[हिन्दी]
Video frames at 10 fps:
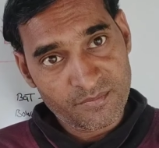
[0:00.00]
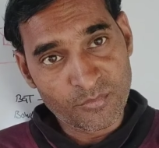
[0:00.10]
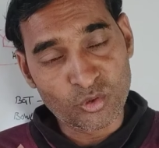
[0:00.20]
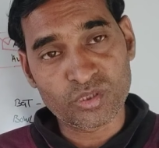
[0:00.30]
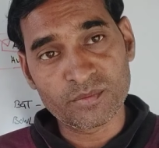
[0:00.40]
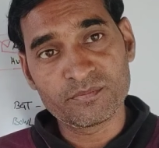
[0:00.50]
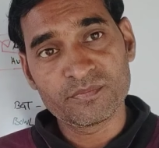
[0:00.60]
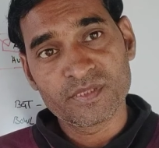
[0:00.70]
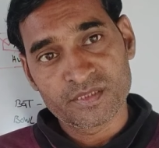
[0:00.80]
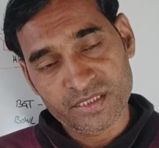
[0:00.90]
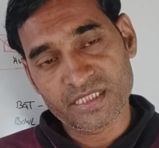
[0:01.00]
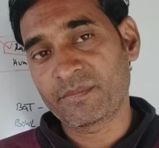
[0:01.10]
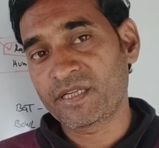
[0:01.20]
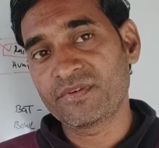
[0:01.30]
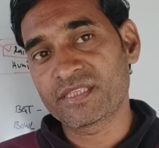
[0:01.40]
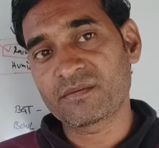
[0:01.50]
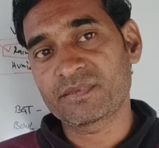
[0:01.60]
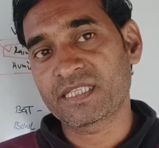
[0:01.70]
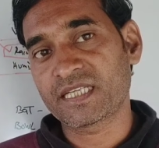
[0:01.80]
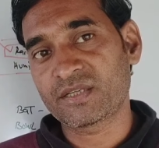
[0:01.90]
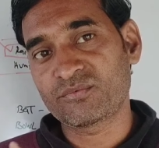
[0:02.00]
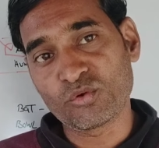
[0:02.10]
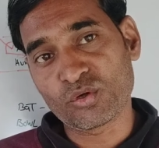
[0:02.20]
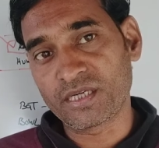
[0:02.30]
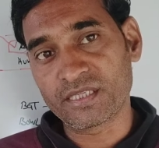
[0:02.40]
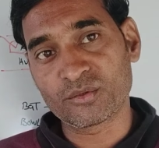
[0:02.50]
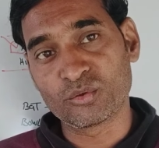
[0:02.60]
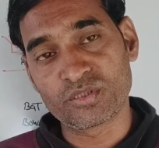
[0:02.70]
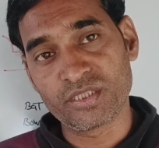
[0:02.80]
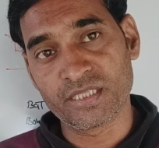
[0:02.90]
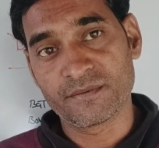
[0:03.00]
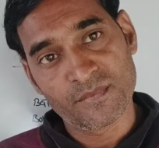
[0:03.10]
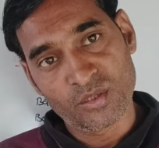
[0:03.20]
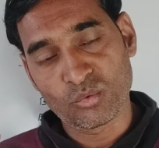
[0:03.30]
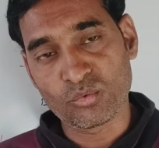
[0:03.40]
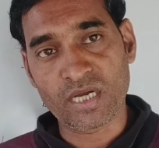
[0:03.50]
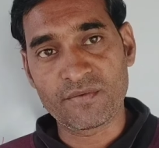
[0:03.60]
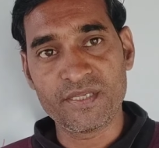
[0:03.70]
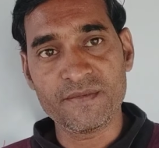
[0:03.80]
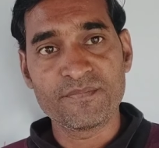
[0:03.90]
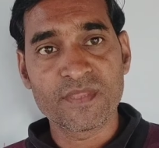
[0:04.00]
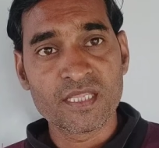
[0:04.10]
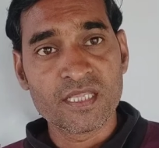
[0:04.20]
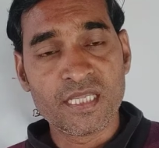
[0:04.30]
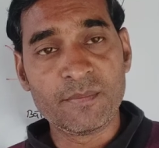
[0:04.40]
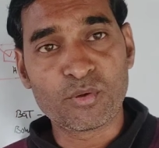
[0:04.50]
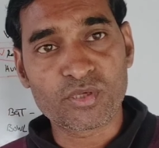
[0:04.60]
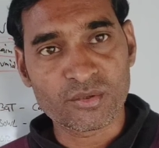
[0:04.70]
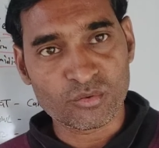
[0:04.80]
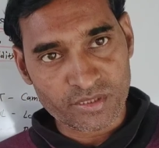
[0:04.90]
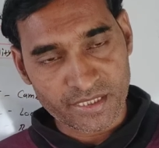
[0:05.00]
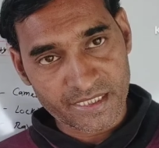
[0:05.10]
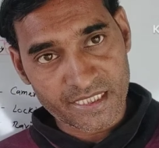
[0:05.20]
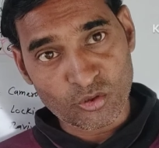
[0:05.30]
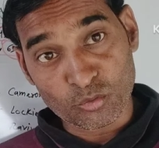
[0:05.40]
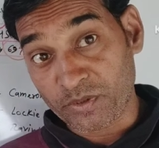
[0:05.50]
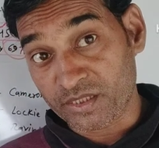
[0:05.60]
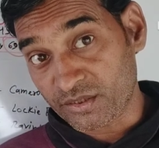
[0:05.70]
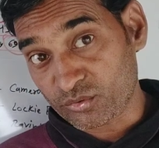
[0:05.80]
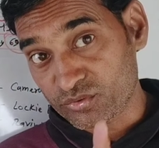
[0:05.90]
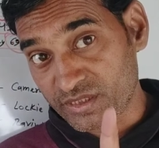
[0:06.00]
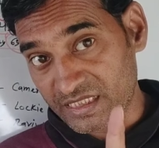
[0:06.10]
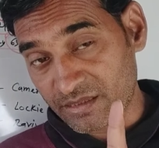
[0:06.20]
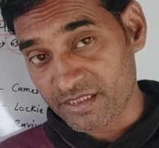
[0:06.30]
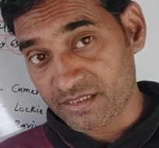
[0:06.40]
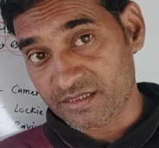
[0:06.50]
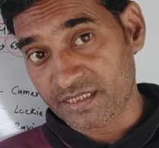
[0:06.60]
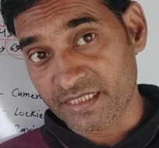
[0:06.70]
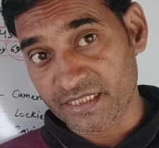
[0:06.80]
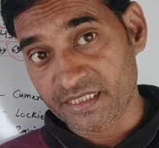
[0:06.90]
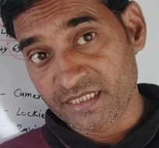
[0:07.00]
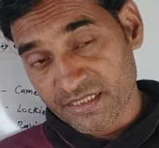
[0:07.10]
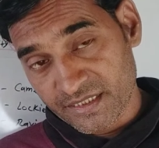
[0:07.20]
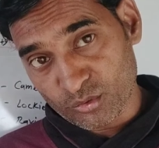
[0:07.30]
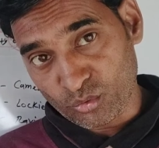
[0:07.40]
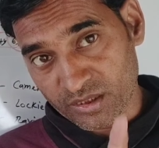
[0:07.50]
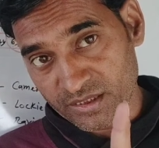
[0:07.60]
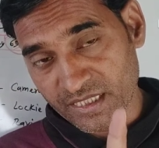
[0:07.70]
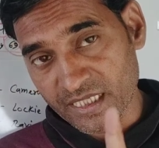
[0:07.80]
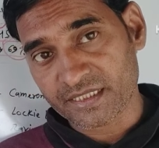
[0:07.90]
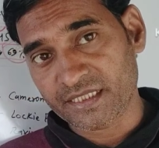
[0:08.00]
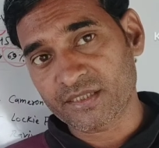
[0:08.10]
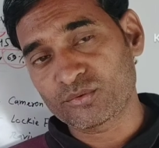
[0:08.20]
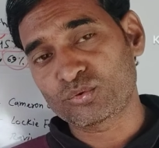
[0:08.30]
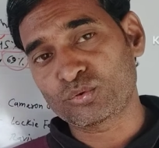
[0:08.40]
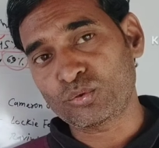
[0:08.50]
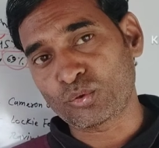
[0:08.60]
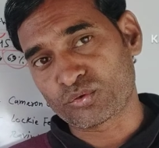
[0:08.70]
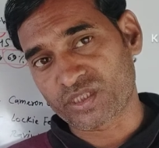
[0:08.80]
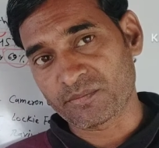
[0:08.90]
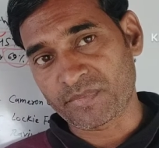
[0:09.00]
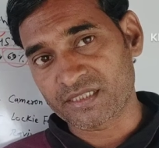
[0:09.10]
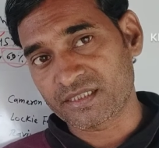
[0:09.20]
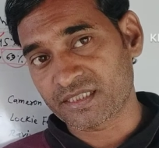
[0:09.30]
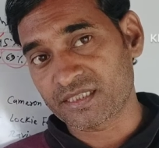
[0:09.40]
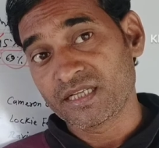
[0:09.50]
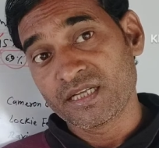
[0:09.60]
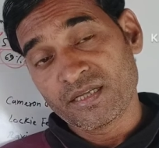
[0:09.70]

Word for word: मौसम जैसा मैंने वेदर बताया अगर वो कंडीशन होती है तो वो काफ़ी इम्पोर्टेंट रोल रहेगा और पेसर्स को ज़्यादा मदद रहेगी ये थोड़ा सा ध्यान रखिएगा दोस्तों टॉस के बाद अगर